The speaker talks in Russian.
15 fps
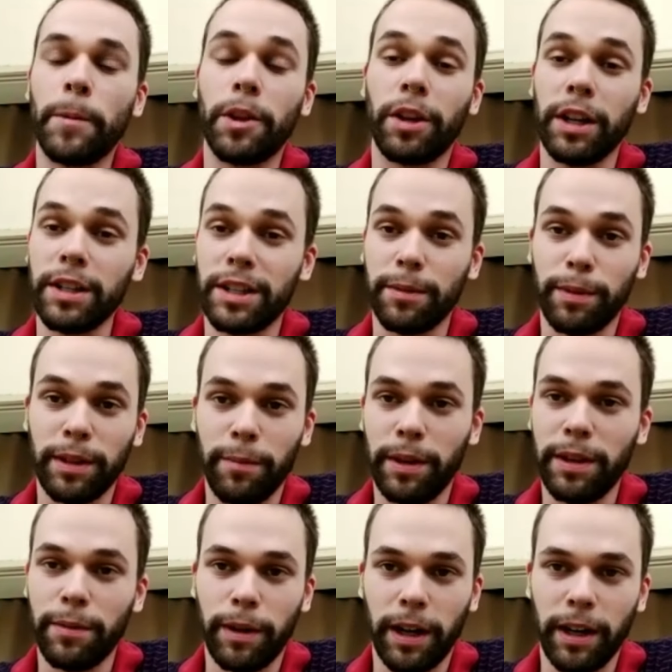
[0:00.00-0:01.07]
Но разница была
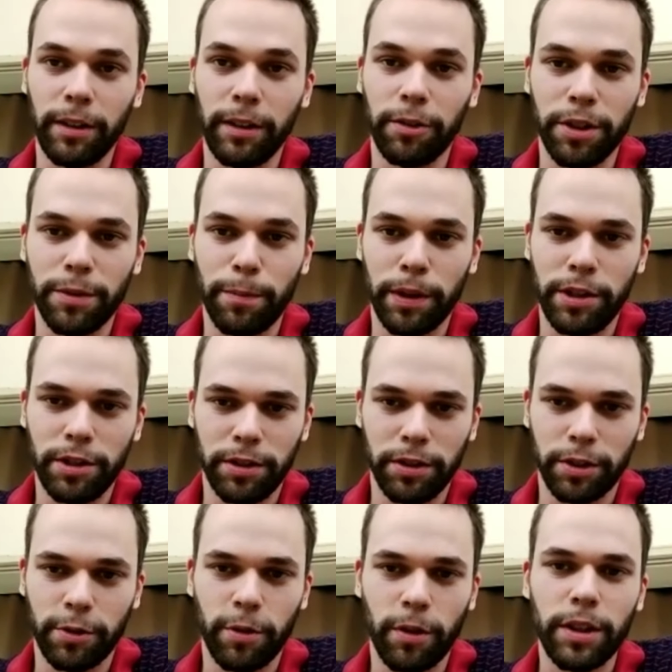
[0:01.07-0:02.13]
минимальна, то есть по
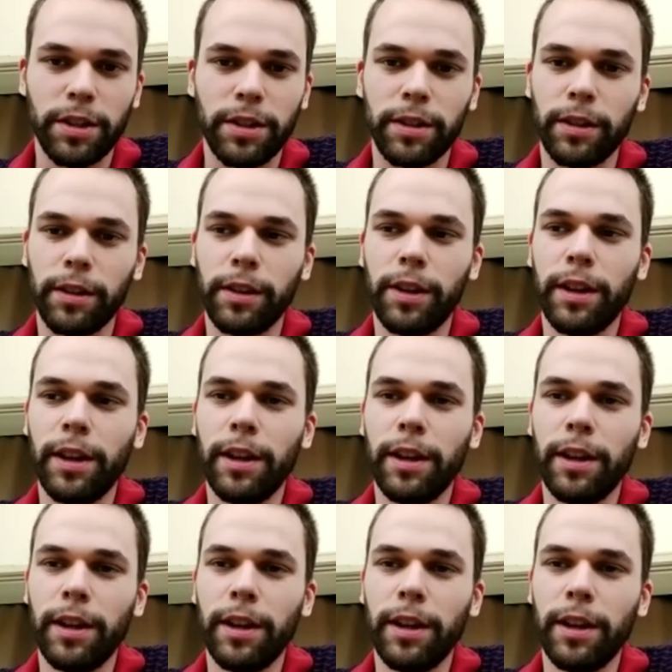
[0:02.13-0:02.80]
чистой скорости